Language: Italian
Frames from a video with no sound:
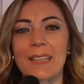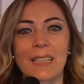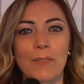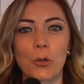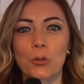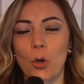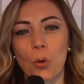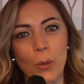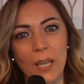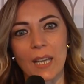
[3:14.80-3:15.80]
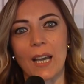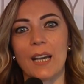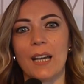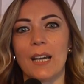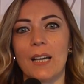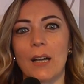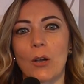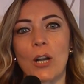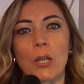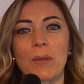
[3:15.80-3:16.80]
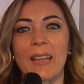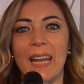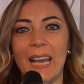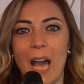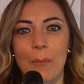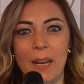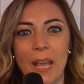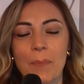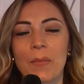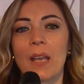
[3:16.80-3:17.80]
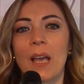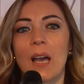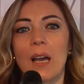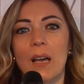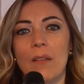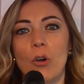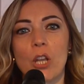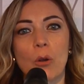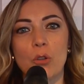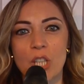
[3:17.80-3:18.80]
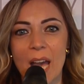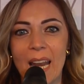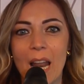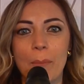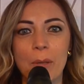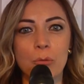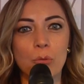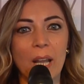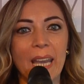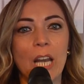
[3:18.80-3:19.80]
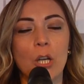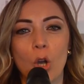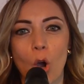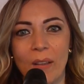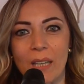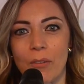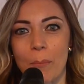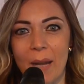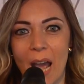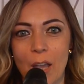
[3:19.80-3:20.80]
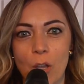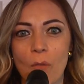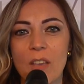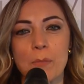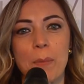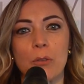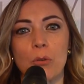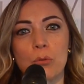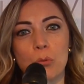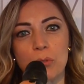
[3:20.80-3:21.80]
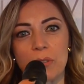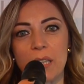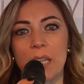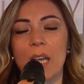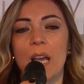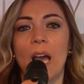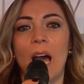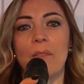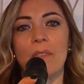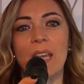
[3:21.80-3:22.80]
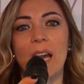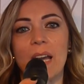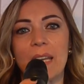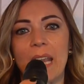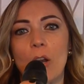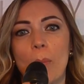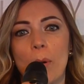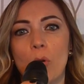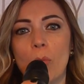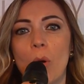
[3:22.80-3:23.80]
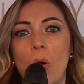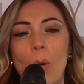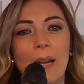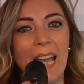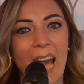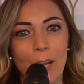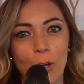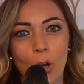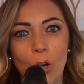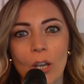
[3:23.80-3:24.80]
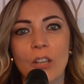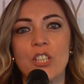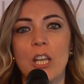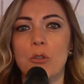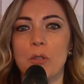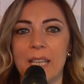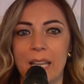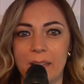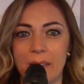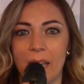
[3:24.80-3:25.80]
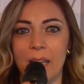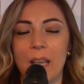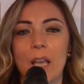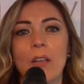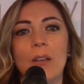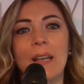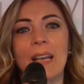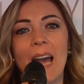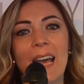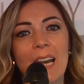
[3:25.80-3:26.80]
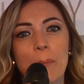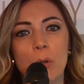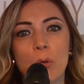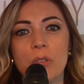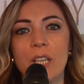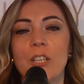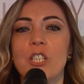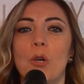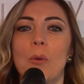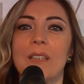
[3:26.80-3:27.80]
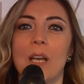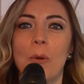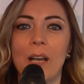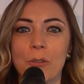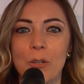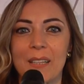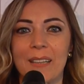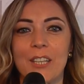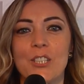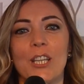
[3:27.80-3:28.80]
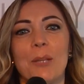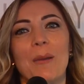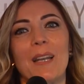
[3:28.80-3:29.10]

che sei venuto qui eh, con le tue telecamere, eh, voglio annunciare l'apertura che è il 9 di febbraio, vi aspetto tutti a via Niello Palumbo Qualiano 107. Carla Beauty 54 strategie di